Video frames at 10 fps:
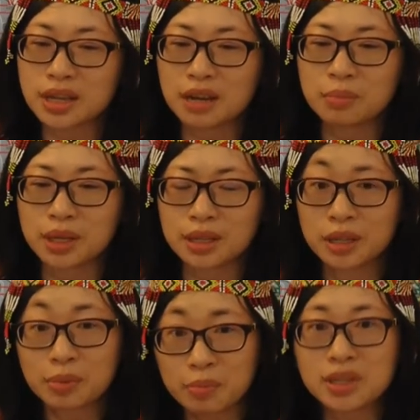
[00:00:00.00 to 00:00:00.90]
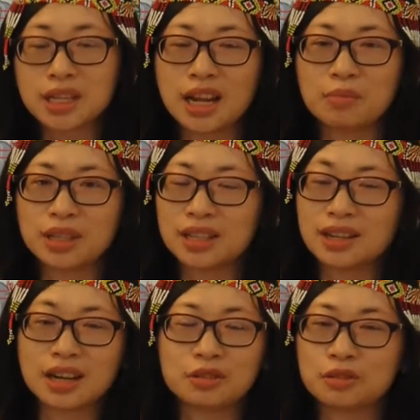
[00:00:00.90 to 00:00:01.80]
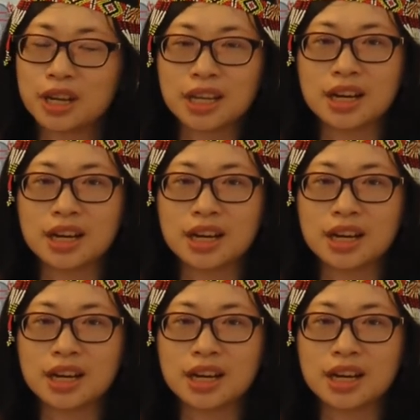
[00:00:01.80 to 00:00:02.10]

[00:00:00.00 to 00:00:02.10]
sa amin. Nagpapasalamat talaga ako kay